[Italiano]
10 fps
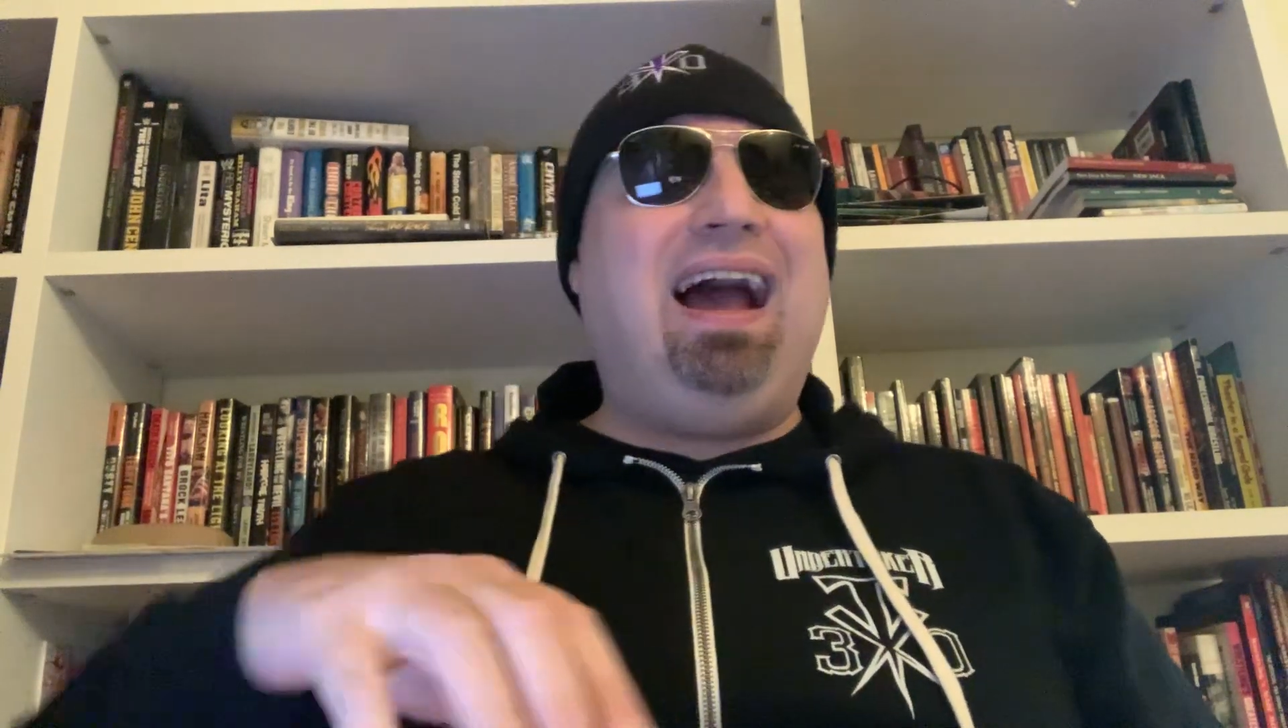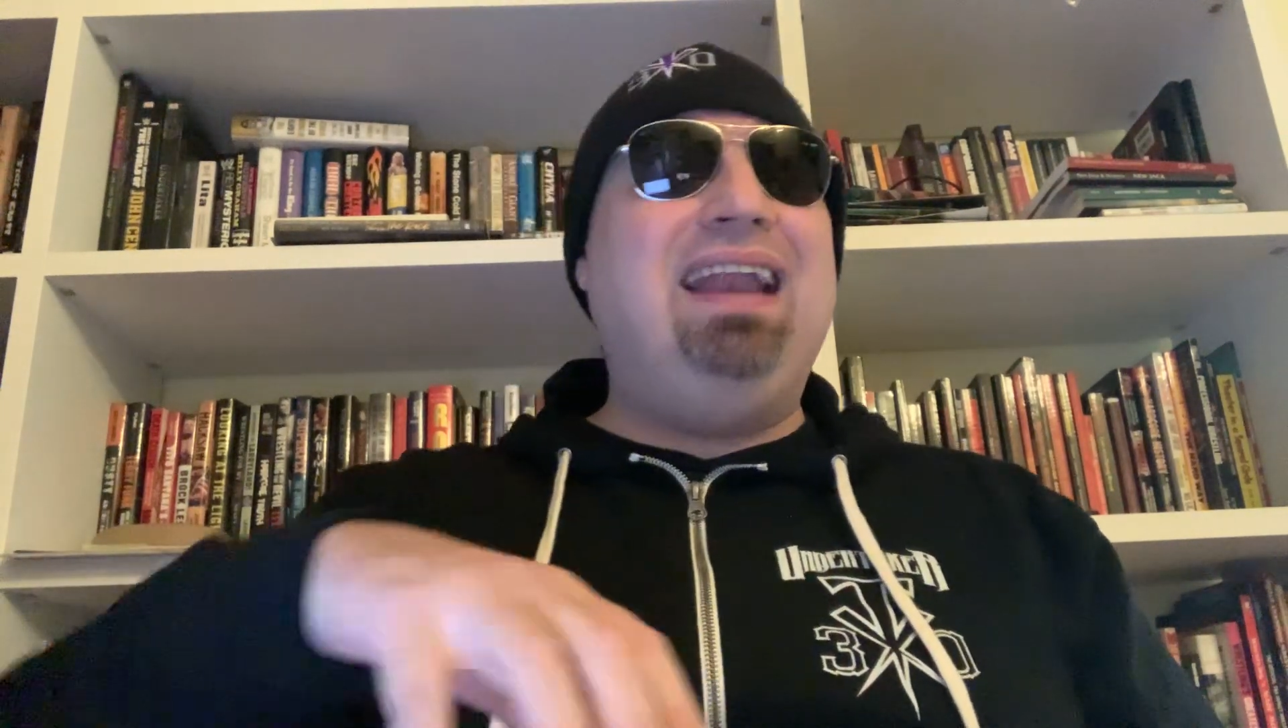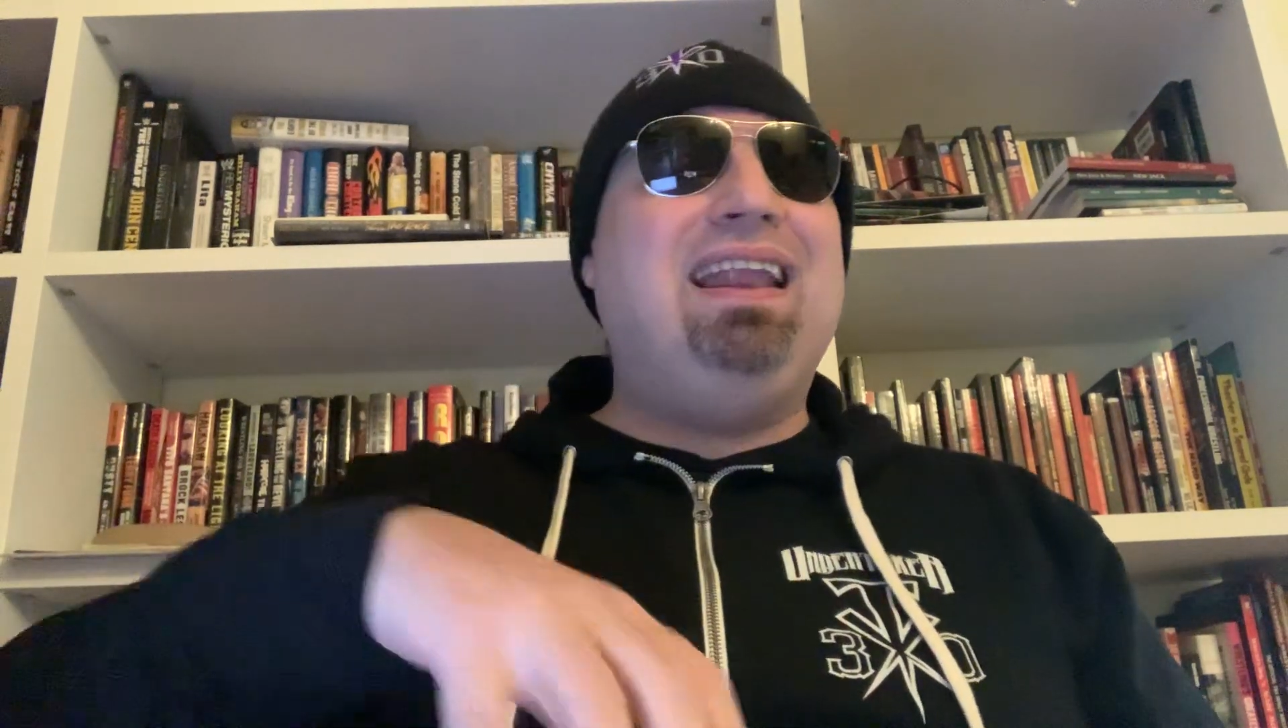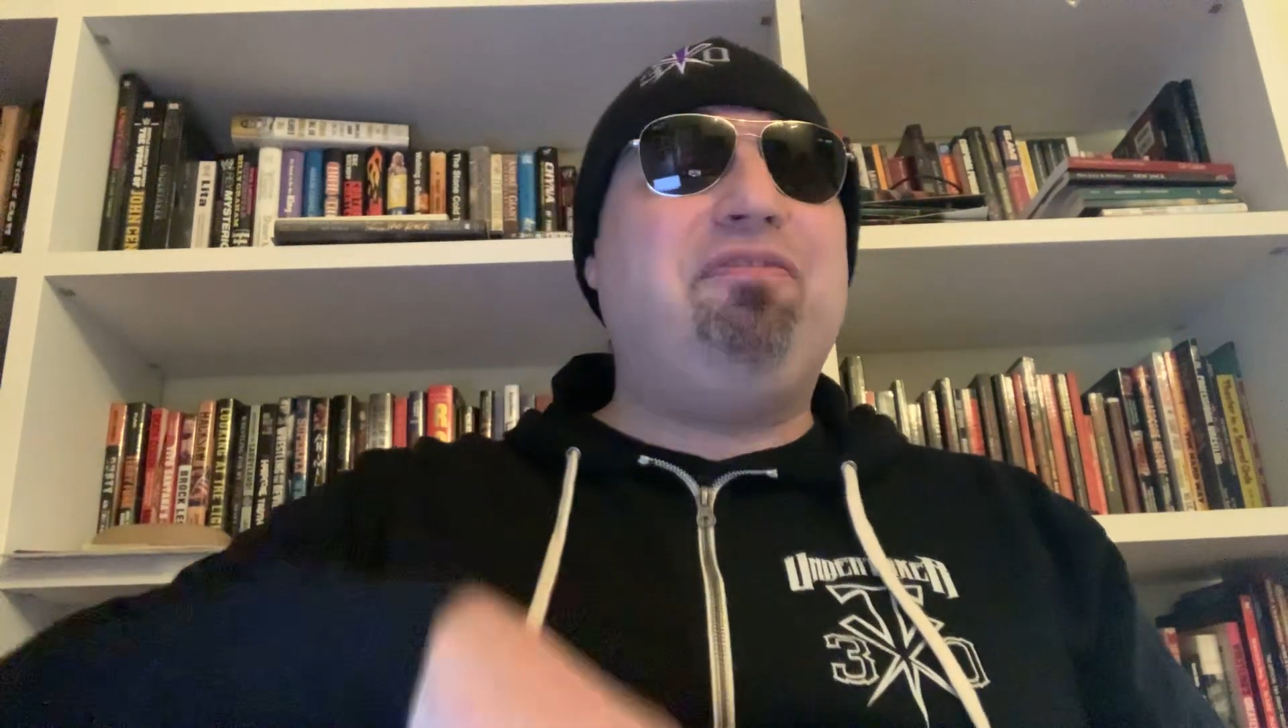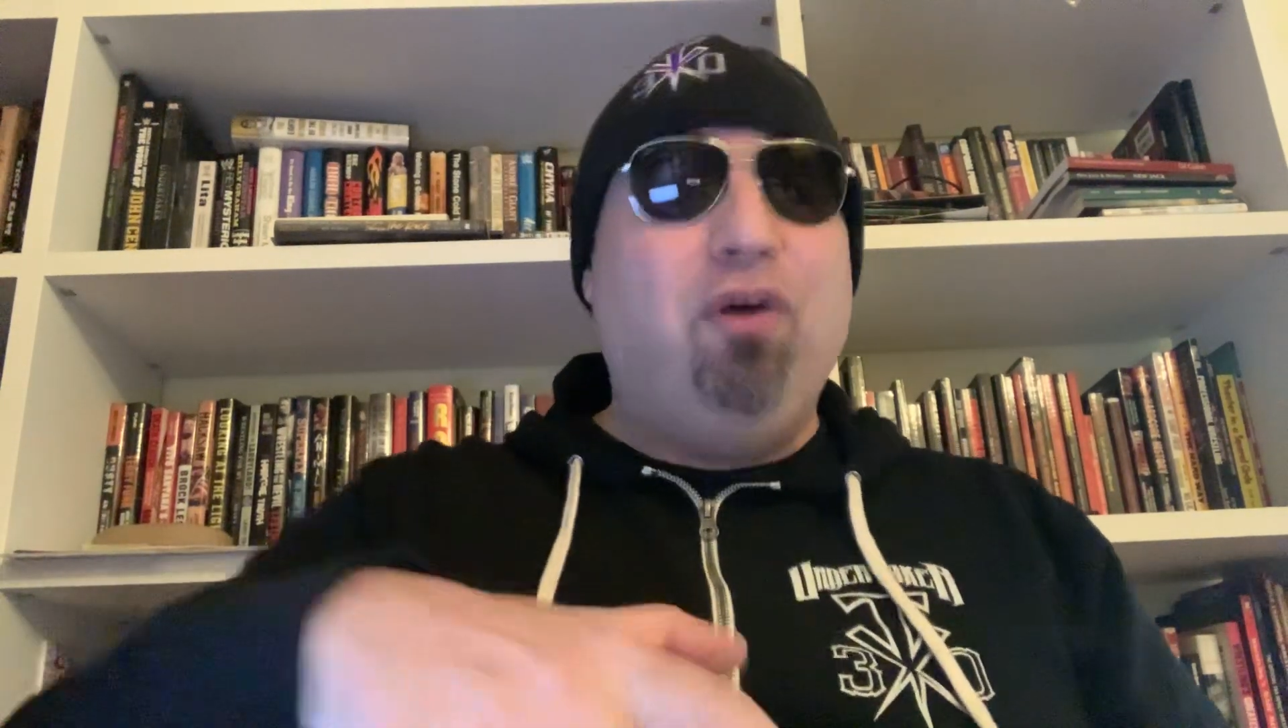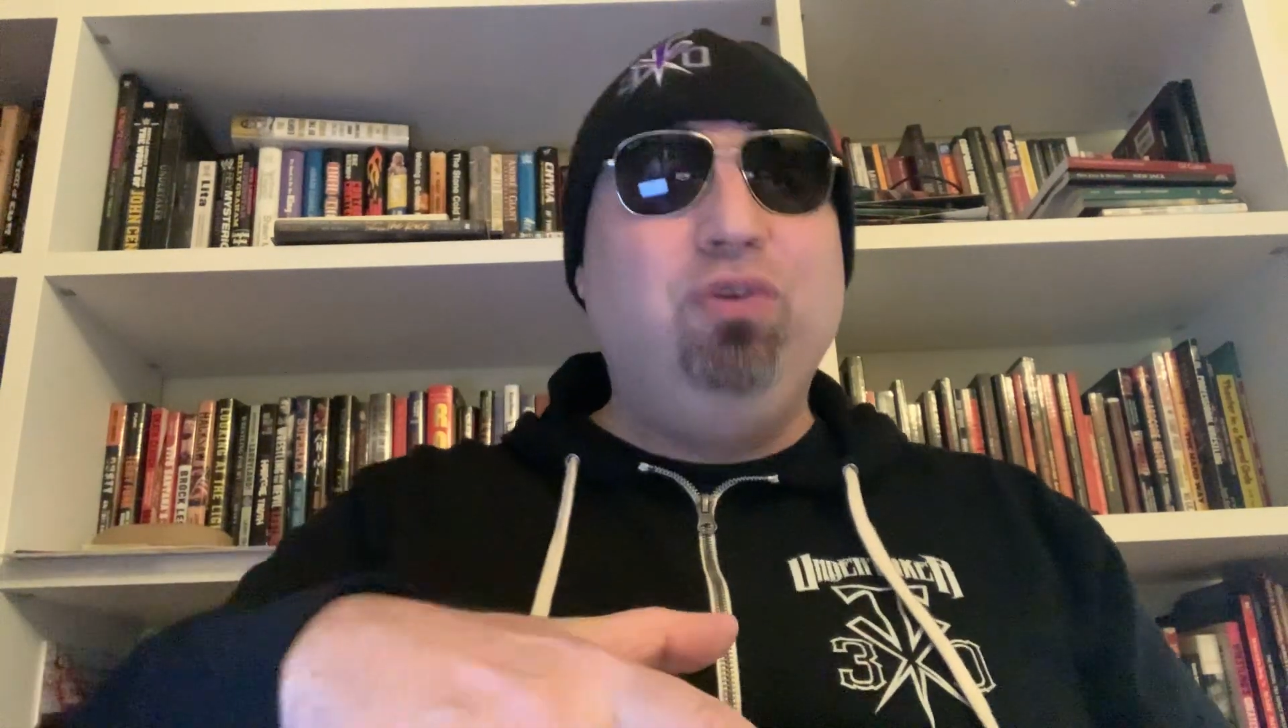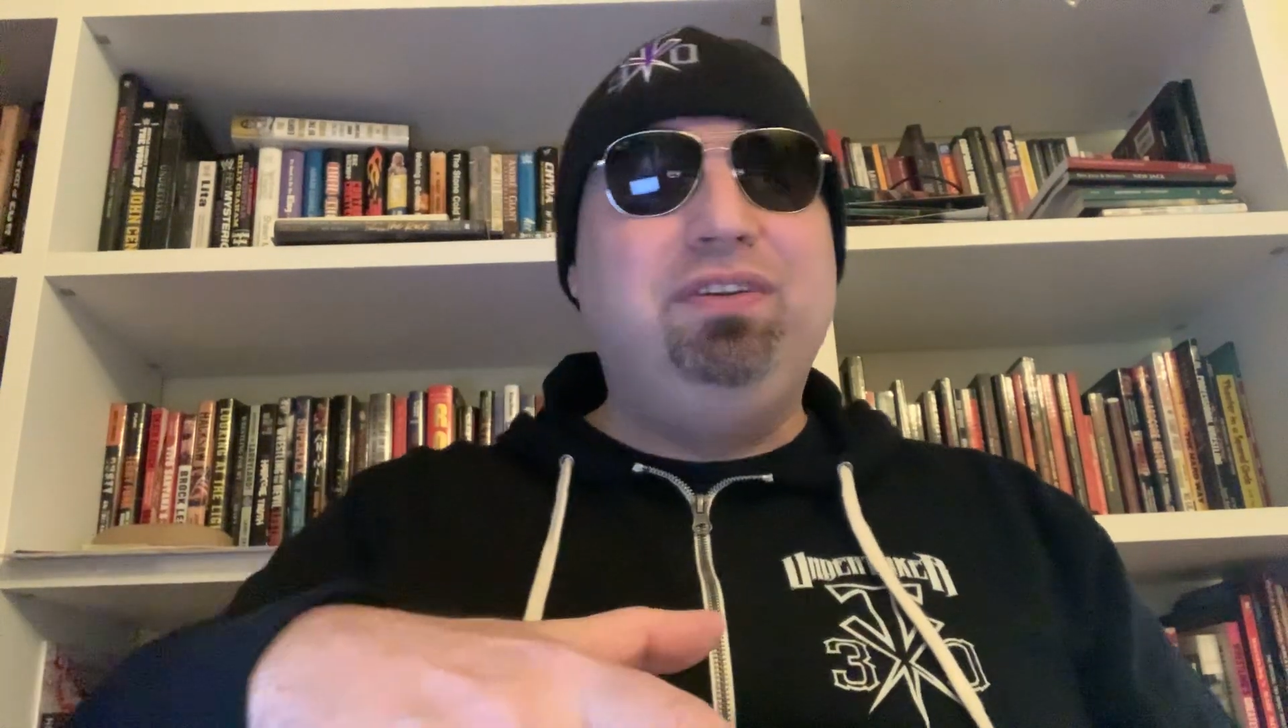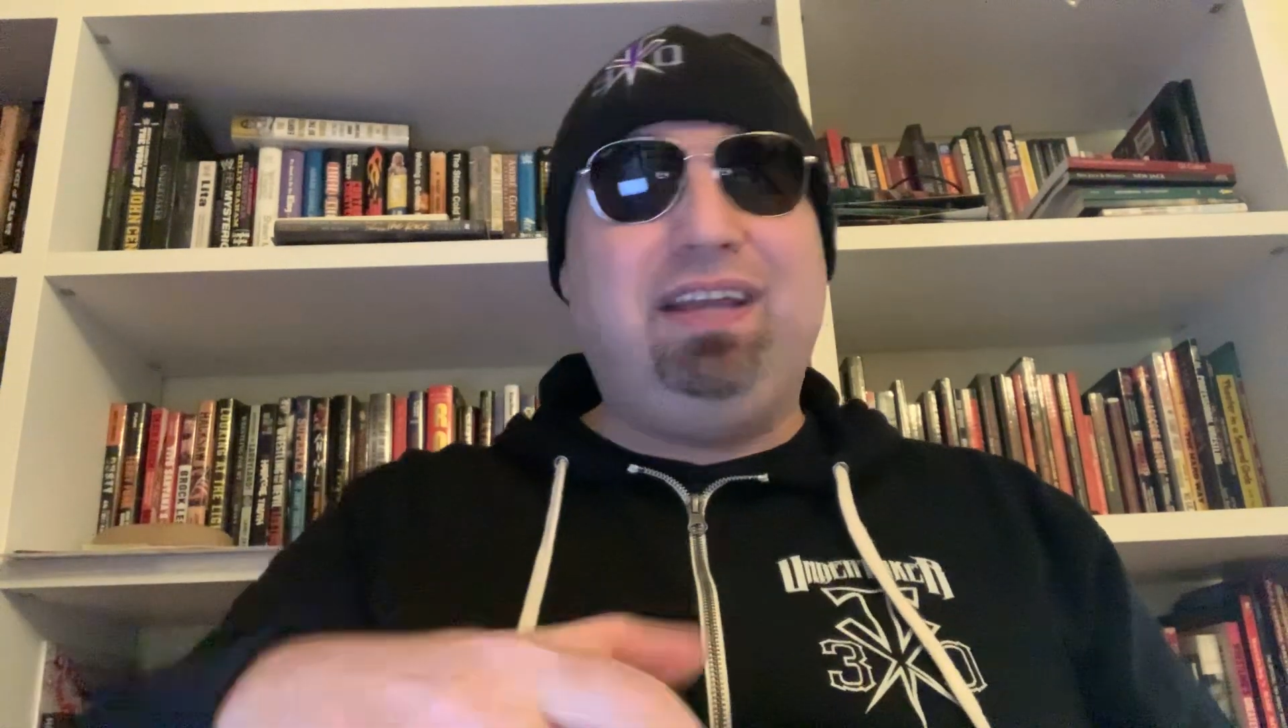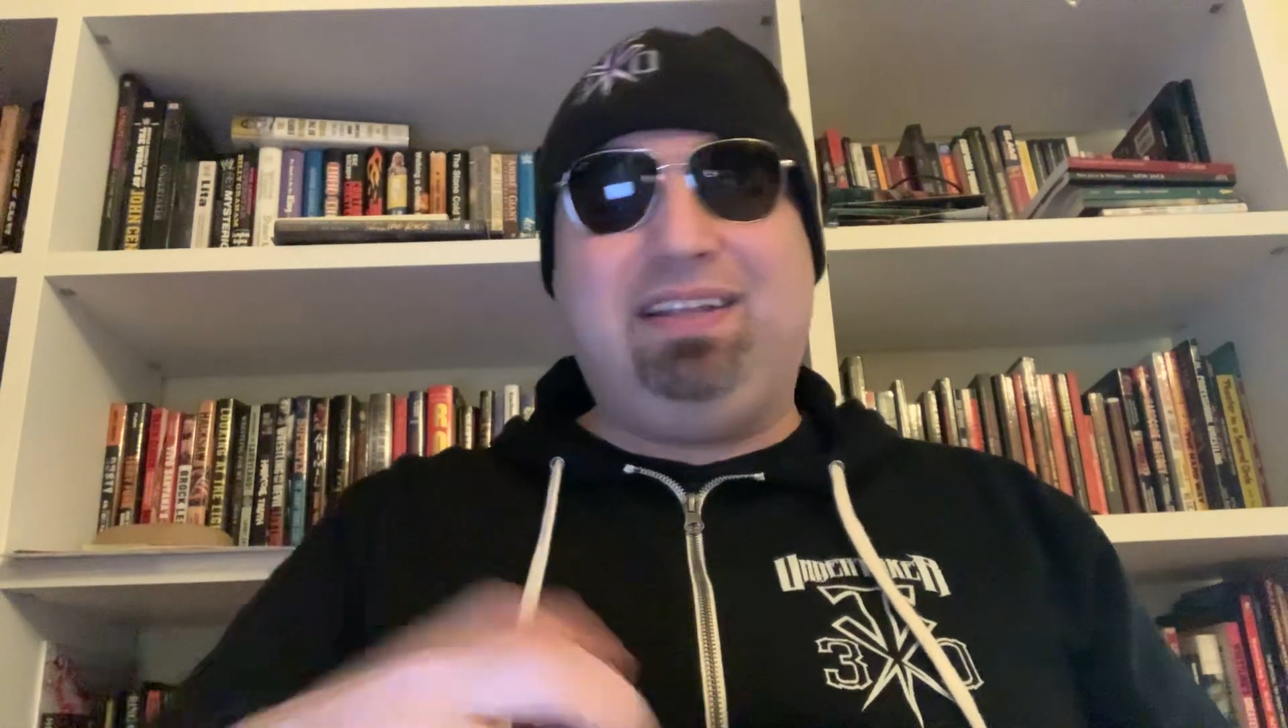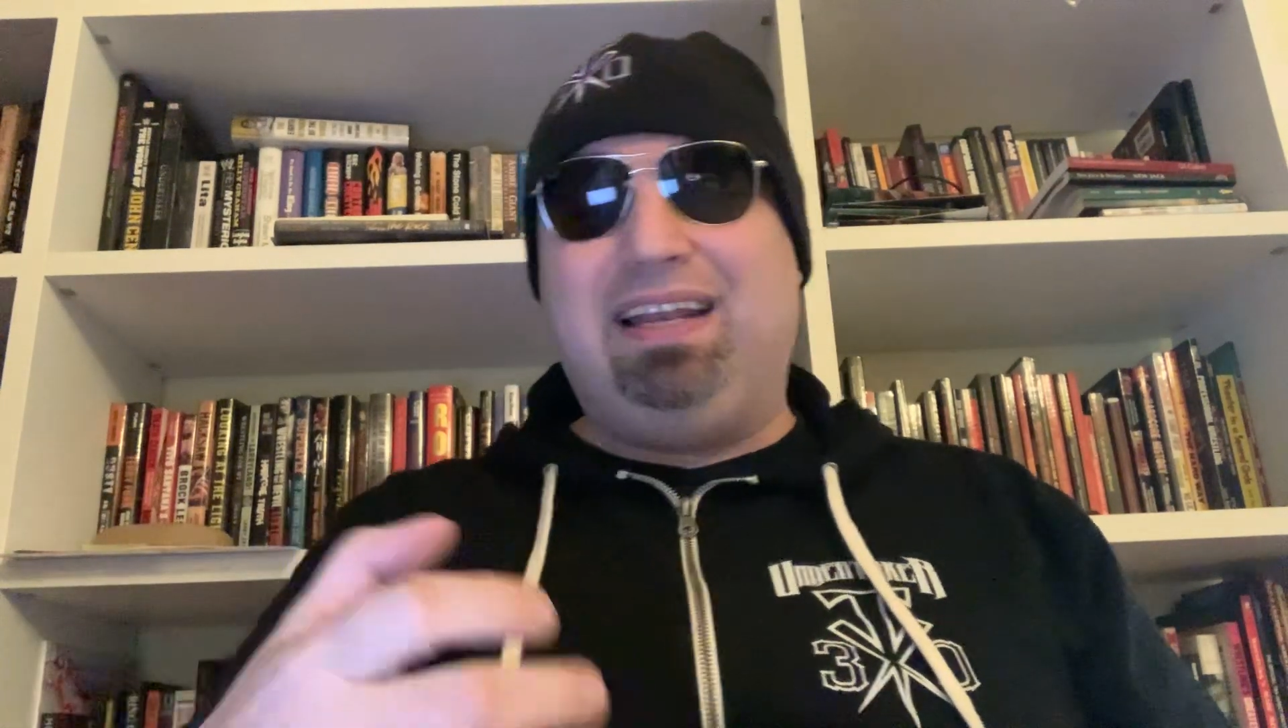alla
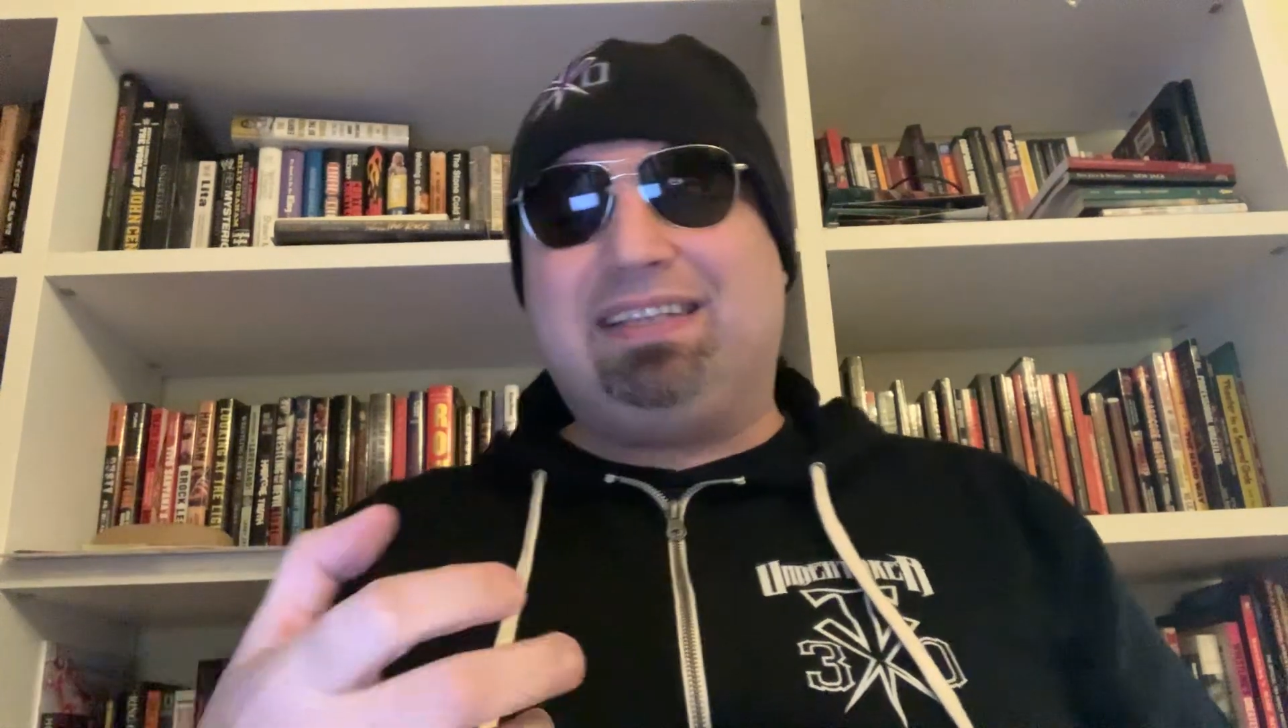fonte della